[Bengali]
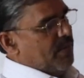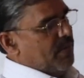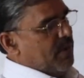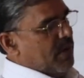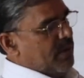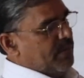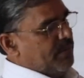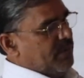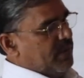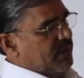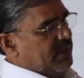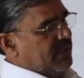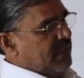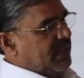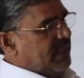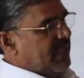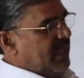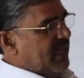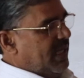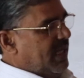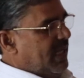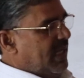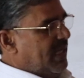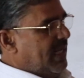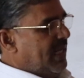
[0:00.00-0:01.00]

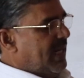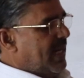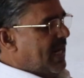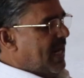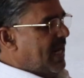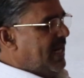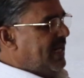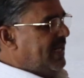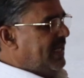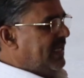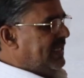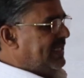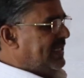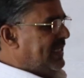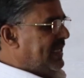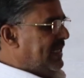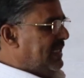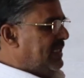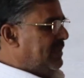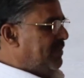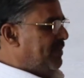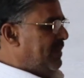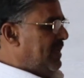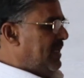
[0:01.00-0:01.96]
পরবর্তীতে নাইনটি সিক্স